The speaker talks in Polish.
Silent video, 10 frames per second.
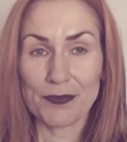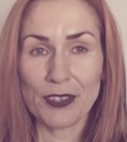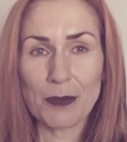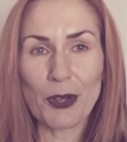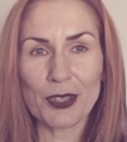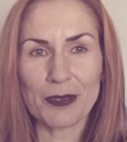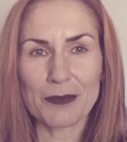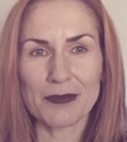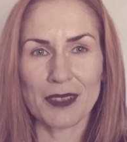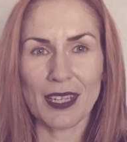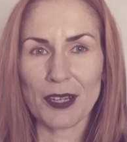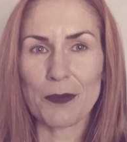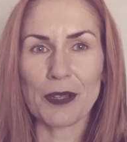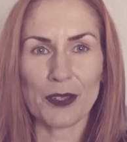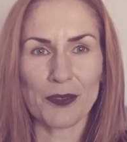Film o tym,
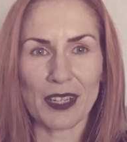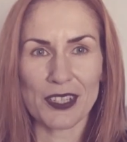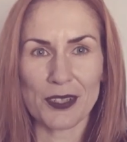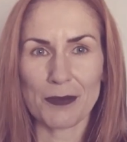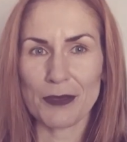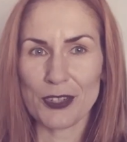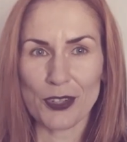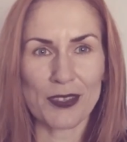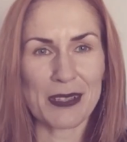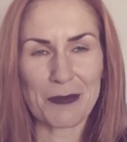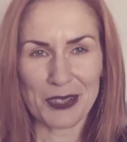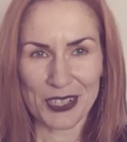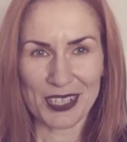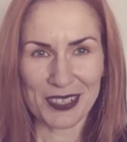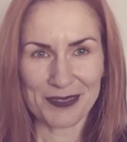jak opanować męczące
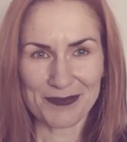myśli.